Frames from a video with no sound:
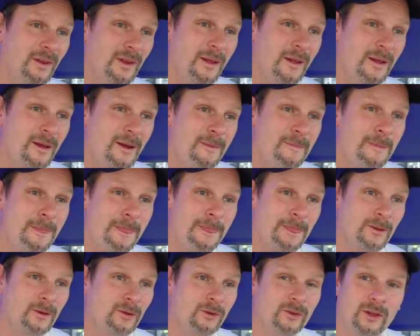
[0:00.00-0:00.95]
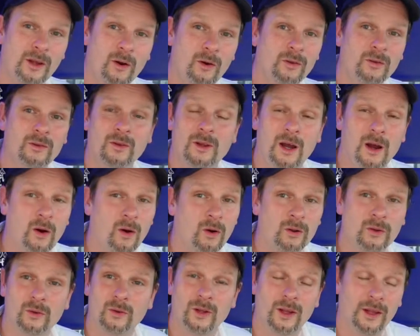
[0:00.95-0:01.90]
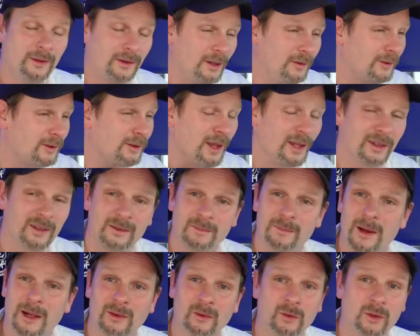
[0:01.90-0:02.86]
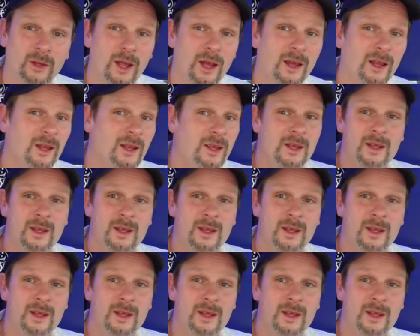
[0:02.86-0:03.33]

ähm, und draußen raucht oder irgendwas anderes macht oder